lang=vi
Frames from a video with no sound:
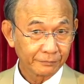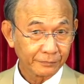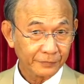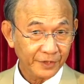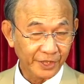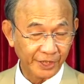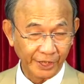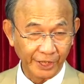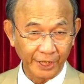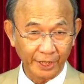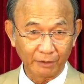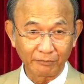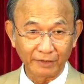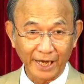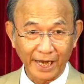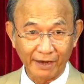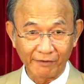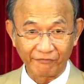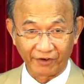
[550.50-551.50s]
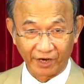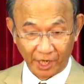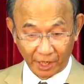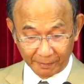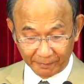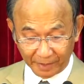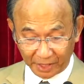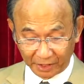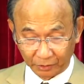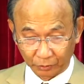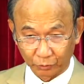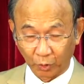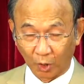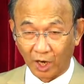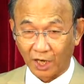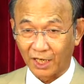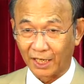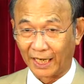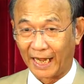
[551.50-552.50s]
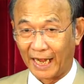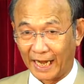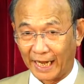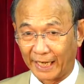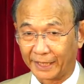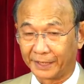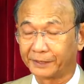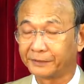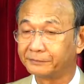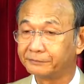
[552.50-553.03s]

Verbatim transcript: Khi ông nghe vợ mình thuật lại